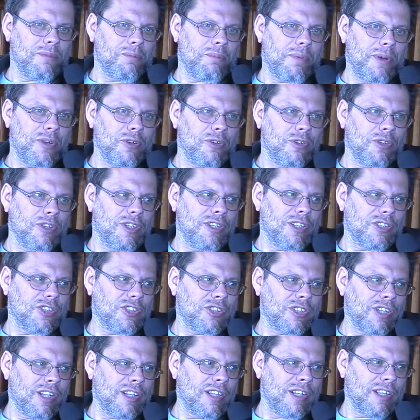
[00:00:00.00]
pająki na
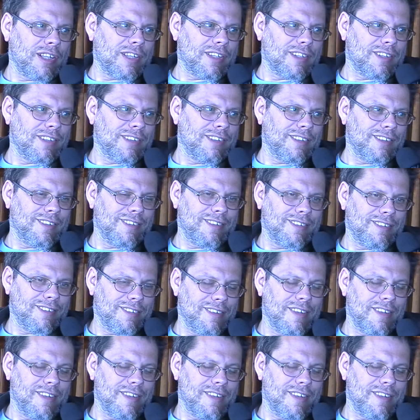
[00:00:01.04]
ścianach. Y.